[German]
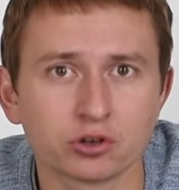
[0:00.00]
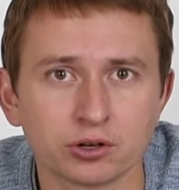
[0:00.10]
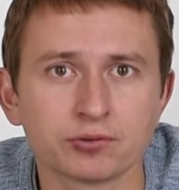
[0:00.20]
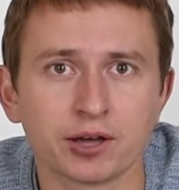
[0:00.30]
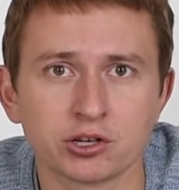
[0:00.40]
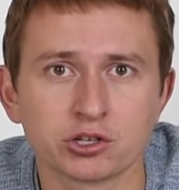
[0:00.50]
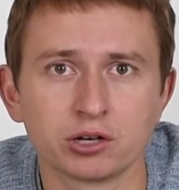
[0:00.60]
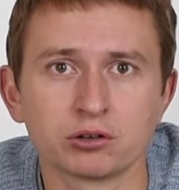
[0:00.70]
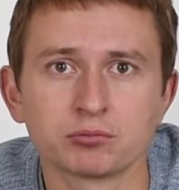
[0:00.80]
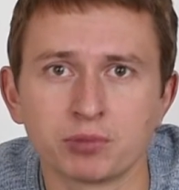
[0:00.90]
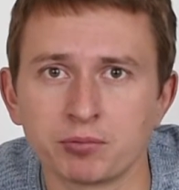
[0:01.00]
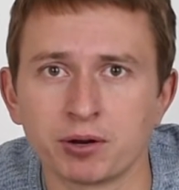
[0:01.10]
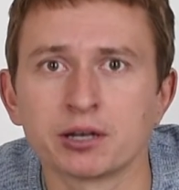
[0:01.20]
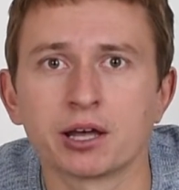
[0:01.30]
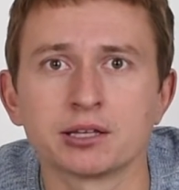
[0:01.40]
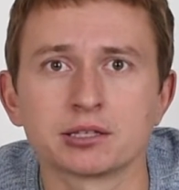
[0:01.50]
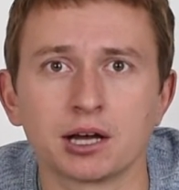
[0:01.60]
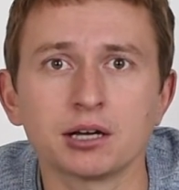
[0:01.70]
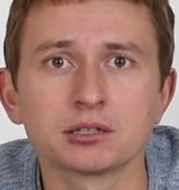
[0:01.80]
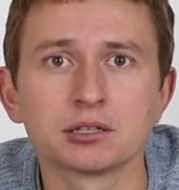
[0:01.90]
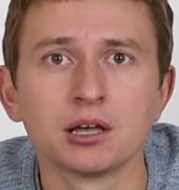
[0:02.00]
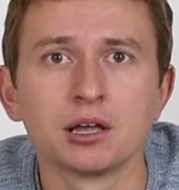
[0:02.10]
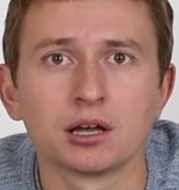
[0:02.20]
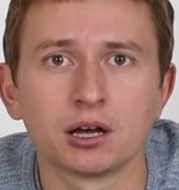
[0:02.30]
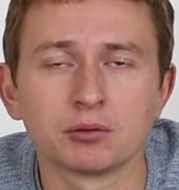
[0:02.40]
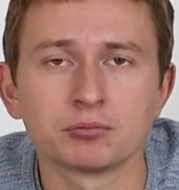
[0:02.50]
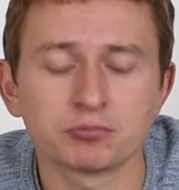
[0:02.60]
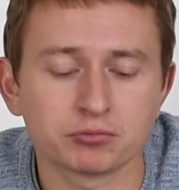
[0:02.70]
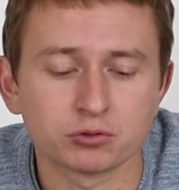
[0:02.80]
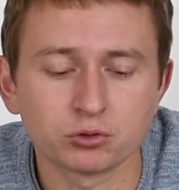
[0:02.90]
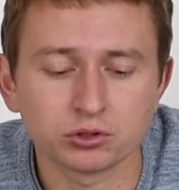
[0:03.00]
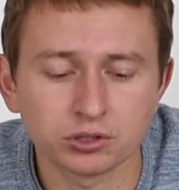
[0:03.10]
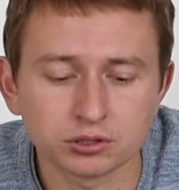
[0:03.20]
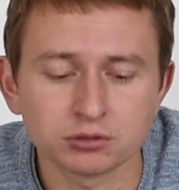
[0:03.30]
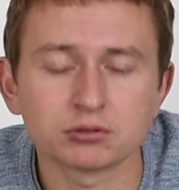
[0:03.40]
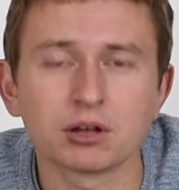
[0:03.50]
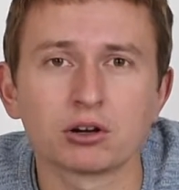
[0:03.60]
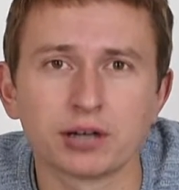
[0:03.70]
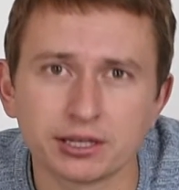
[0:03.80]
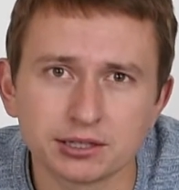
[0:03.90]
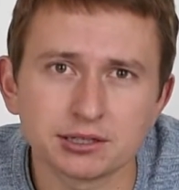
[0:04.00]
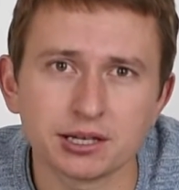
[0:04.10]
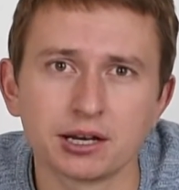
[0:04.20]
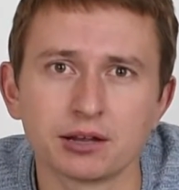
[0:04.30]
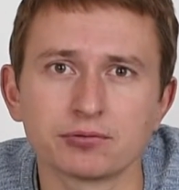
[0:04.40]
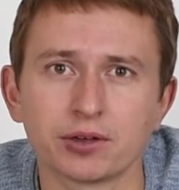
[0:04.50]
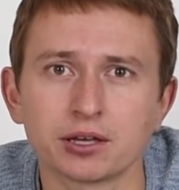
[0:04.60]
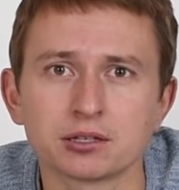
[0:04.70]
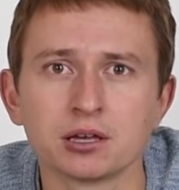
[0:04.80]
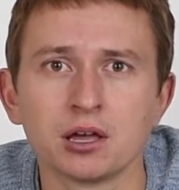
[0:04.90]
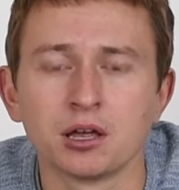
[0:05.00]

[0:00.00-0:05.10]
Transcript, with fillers: schöne Freistellung bei Blende 1.8. Ähm, durch diesen auch leichten Teleeffekt